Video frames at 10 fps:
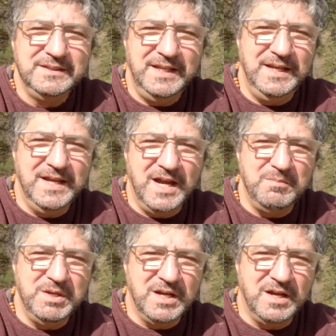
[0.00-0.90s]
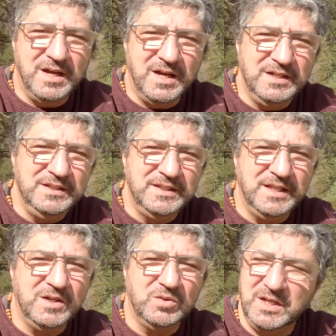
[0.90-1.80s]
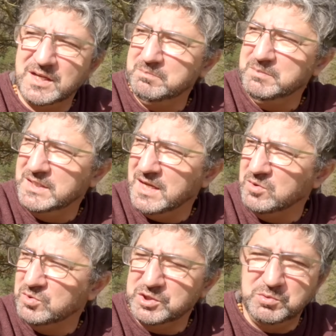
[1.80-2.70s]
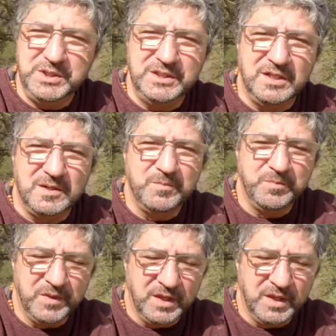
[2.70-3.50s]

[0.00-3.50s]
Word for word: telecamera all'interno dell'abitacolo di guida